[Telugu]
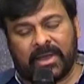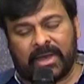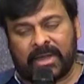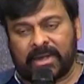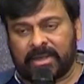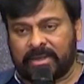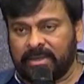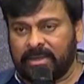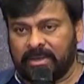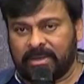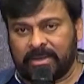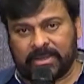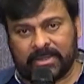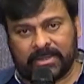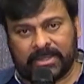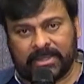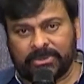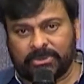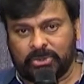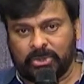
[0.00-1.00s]
ఆ రకంగా
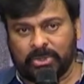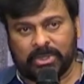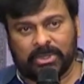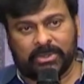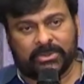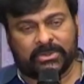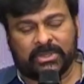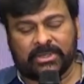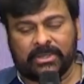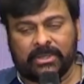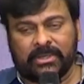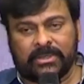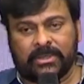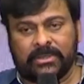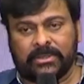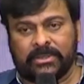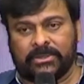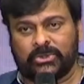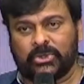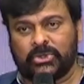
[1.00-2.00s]
ఎంతో అంత
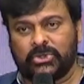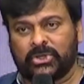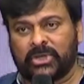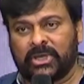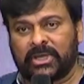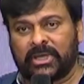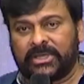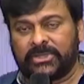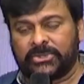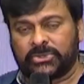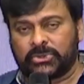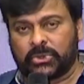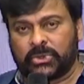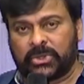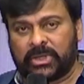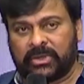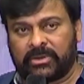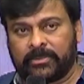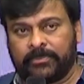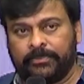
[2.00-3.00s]
ఇతోతికంగా
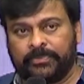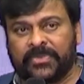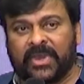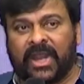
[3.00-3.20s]
ఇస్తుండేవారు